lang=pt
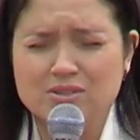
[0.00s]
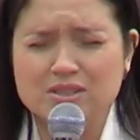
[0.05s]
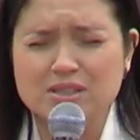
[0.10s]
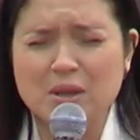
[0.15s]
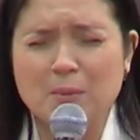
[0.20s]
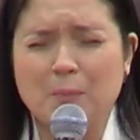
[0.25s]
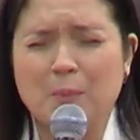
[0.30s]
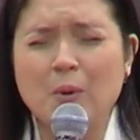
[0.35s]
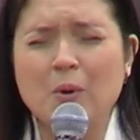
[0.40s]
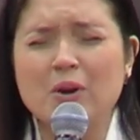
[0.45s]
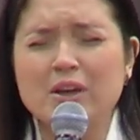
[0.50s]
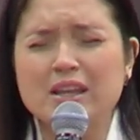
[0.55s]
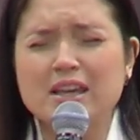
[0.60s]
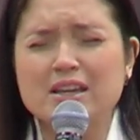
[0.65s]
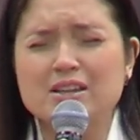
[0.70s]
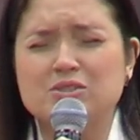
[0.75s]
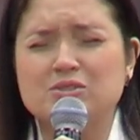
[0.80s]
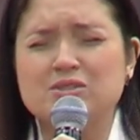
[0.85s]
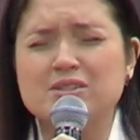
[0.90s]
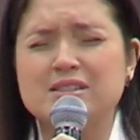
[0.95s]
e por
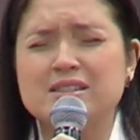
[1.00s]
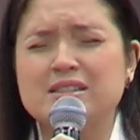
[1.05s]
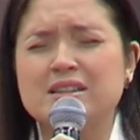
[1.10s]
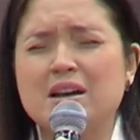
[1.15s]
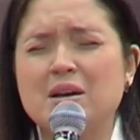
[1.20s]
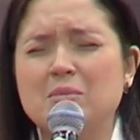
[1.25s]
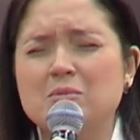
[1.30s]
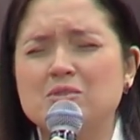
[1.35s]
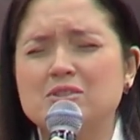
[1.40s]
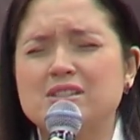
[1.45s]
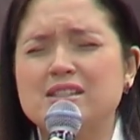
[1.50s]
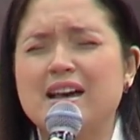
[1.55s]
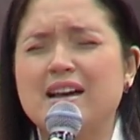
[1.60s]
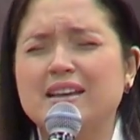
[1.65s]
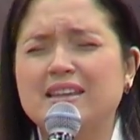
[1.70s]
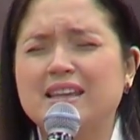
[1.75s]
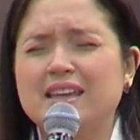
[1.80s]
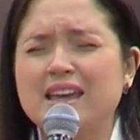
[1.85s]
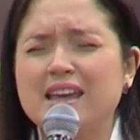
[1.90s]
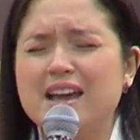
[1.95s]
isso estamos
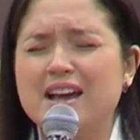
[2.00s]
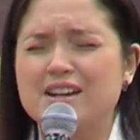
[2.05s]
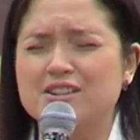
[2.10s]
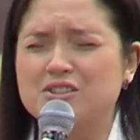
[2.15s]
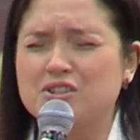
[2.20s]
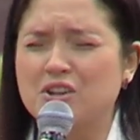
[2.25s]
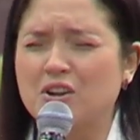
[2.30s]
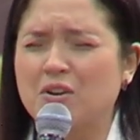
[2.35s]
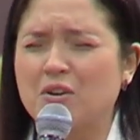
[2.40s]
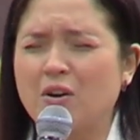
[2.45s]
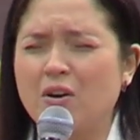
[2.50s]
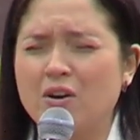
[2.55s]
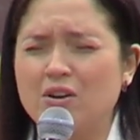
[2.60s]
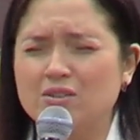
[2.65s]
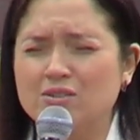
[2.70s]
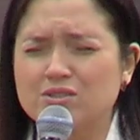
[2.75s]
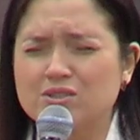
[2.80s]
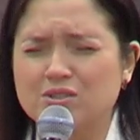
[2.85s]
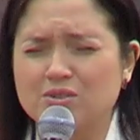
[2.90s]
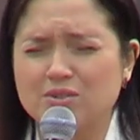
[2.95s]
aqui a te
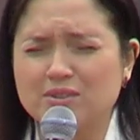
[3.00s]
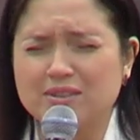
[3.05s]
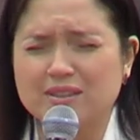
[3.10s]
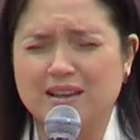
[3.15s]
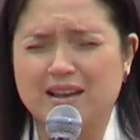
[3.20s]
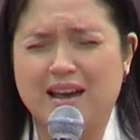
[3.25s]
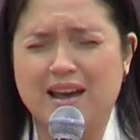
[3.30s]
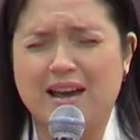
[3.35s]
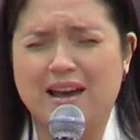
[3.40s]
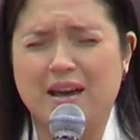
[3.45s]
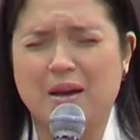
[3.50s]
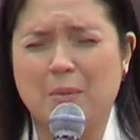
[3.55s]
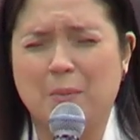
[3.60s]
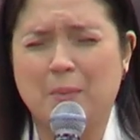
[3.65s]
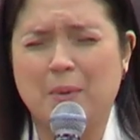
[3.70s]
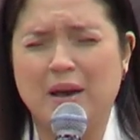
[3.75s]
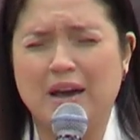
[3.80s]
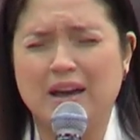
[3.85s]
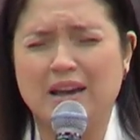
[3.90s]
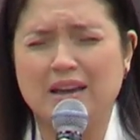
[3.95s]
consultar,
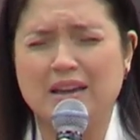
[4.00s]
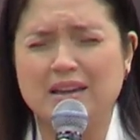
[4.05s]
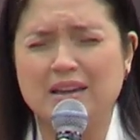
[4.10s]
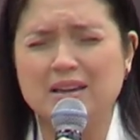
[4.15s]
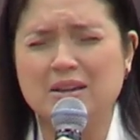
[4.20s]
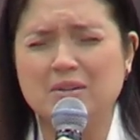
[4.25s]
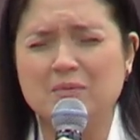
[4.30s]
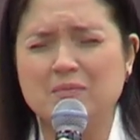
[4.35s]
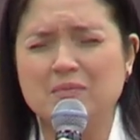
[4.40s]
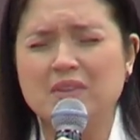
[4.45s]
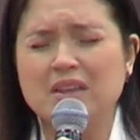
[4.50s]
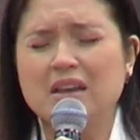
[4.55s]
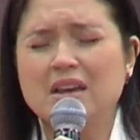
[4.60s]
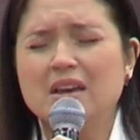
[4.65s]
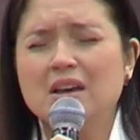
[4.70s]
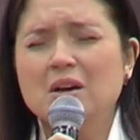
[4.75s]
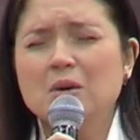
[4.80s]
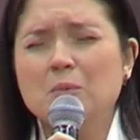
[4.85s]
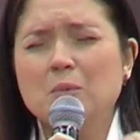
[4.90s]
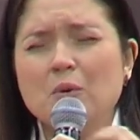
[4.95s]
Pai.
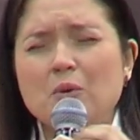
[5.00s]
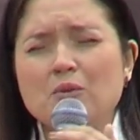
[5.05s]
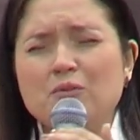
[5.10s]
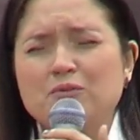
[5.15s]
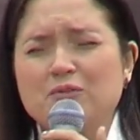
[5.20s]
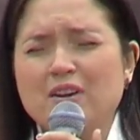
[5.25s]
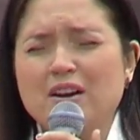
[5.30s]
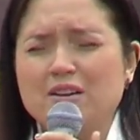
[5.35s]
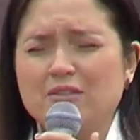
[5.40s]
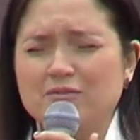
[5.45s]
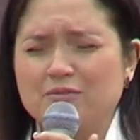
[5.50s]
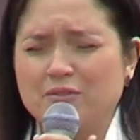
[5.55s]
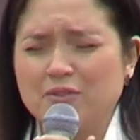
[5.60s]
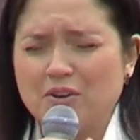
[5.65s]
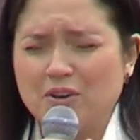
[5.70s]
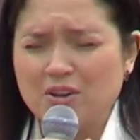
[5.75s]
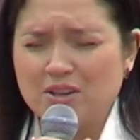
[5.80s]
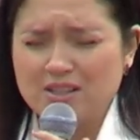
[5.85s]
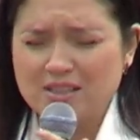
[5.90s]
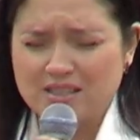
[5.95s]
Por
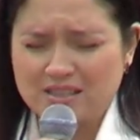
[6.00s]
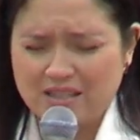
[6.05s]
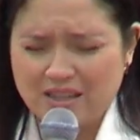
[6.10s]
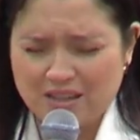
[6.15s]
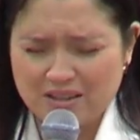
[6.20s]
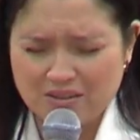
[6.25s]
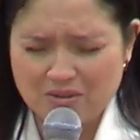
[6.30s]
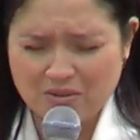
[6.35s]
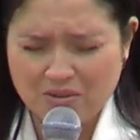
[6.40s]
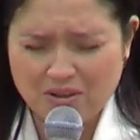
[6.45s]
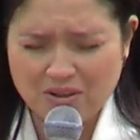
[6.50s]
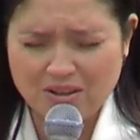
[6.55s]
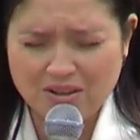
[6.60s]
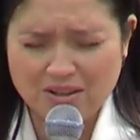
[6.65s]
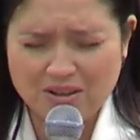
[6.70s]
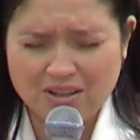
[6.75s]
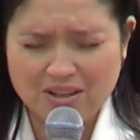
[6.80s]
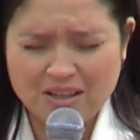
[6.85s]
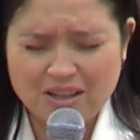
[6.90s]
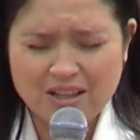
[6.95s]
favor,
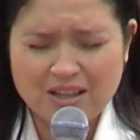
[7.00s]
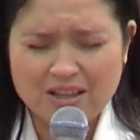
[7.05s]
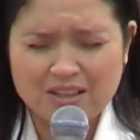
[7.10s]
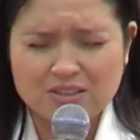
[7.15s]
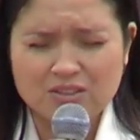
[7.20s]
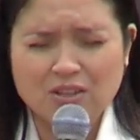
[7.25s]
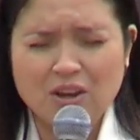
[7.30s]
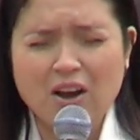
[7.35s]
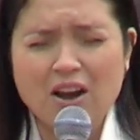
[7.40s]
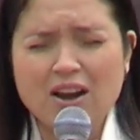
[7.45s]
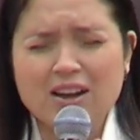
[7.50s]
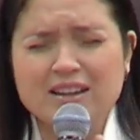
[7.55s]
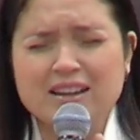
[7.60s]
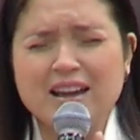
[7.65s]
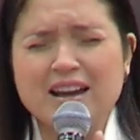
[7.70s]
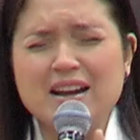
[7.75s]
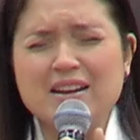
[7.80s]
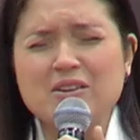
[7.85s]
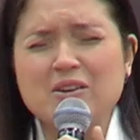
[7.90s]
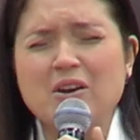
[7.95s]
Senhor,
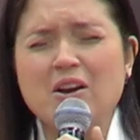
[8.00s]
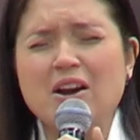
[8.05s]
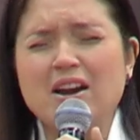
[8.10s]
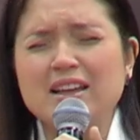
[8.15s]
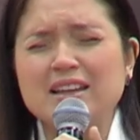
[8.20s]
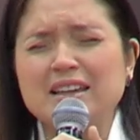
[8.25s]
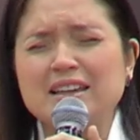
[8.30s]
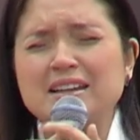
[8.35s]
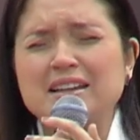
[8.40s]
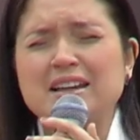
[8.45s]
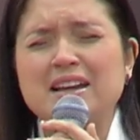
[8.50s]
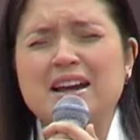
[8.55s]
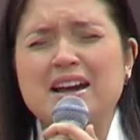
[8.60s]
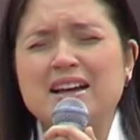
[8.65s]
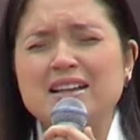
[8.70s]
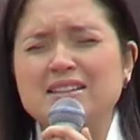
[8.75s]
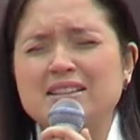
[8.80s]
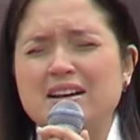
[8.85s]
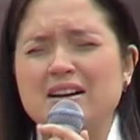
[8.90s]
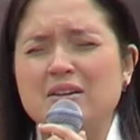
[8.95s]
toca agora em
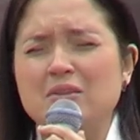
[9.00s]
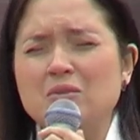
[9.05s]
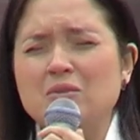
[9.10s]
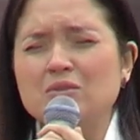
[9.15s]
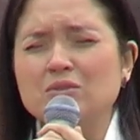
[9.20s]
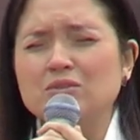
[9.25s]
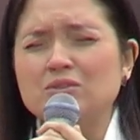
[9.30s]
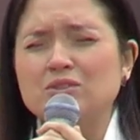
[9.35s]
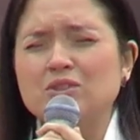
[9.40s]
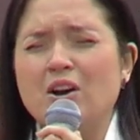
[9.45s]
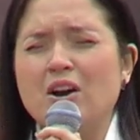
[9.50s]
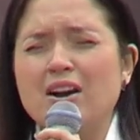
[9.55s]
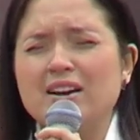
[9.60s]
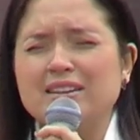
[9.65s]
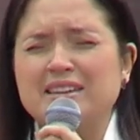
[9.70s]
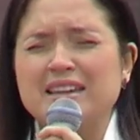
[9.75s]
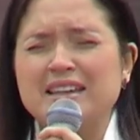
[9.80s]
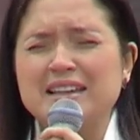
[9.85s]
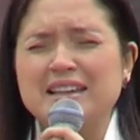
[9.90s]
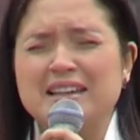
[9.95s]
cada um,
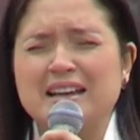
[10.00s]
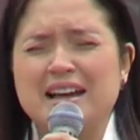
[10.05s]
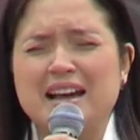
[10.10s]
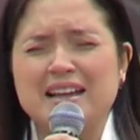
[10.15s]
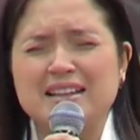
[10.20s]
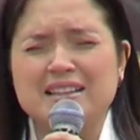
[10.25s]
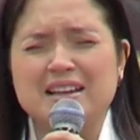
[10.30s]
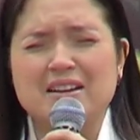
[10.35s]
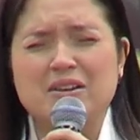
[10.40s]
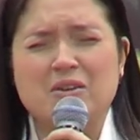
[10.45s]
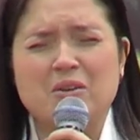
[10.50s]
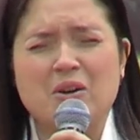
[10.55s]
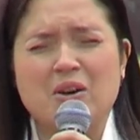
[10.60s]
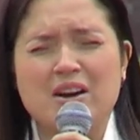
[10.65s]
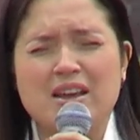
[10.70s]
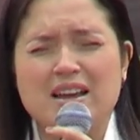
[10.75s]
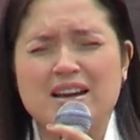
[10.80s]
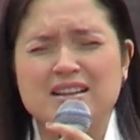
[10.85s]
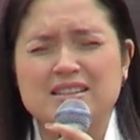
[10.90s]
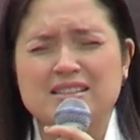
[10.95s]
toque em cada
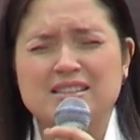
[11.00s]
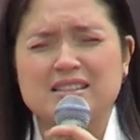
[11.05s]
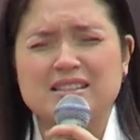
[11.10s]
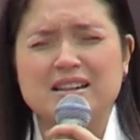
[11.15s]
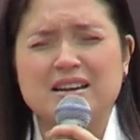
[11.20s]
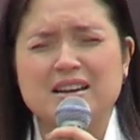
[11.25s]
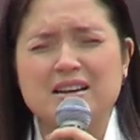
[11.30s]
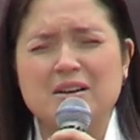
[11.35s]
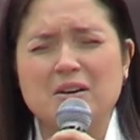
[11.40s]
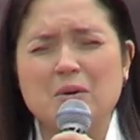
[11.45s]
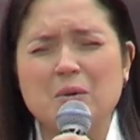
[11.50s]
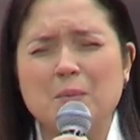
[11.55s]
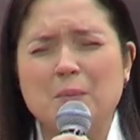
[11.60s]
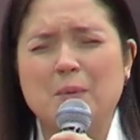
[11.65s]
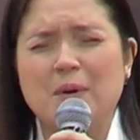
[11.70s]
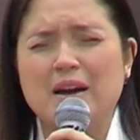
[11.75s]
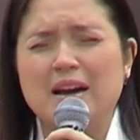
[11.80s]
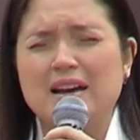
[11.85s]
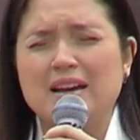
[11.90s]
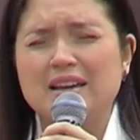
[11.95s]
coração,
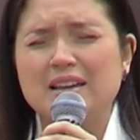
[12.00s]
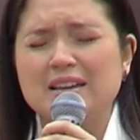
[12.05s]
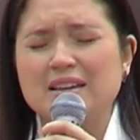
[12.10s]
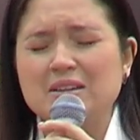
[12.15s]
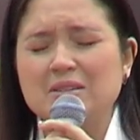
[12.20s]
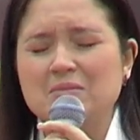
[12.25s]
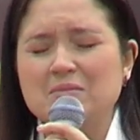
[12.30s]
Pai.